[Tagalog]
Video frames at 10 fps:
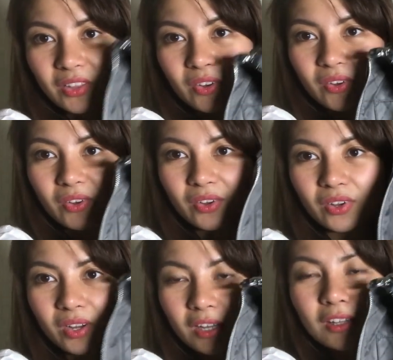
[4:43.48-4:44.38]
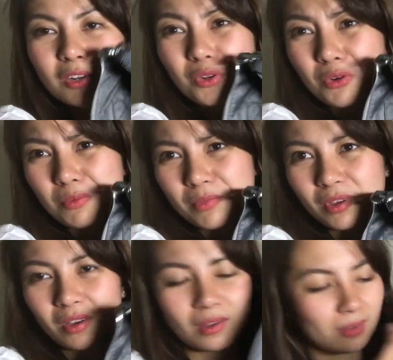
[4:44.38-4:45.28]
Ito. Ang ganda ng loob
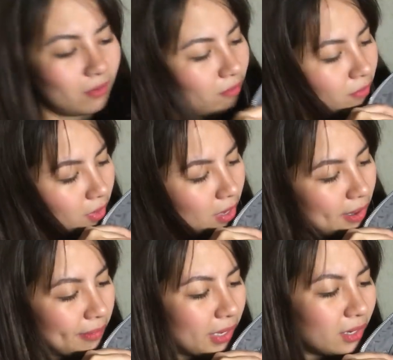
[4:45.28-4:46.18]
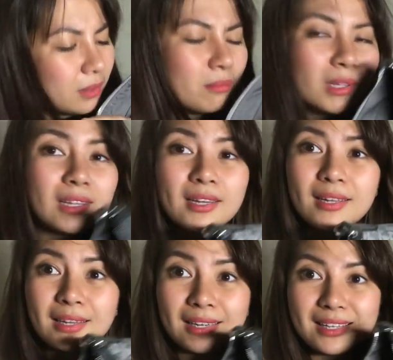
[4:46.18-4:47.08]
niya. Parang
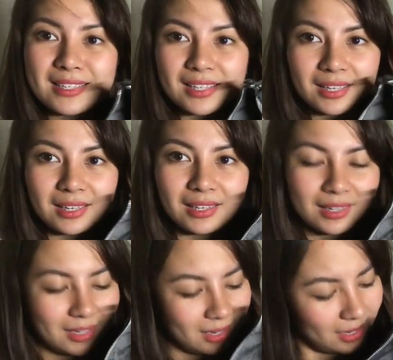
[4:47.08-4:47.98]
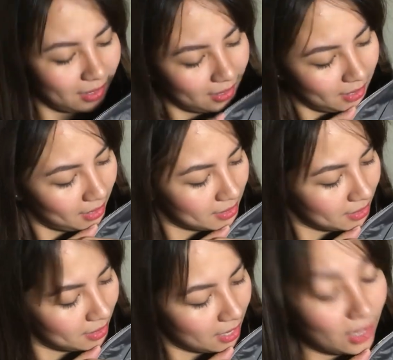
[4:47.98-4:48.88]
madaling linisin.
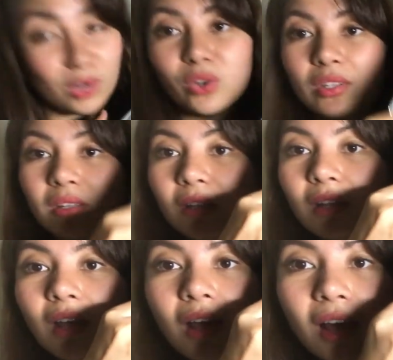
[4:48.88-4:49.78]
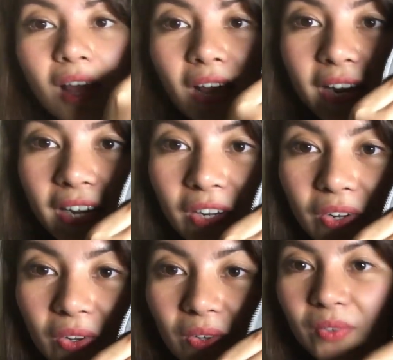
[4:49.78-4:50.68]
Kasi nylon. Ayan
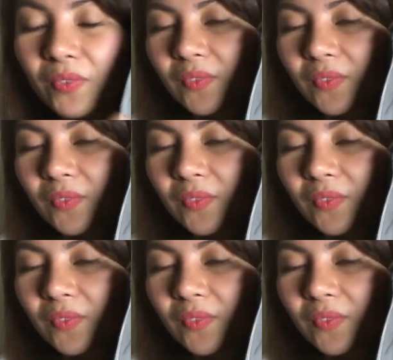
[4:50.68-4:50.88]
o. Oh.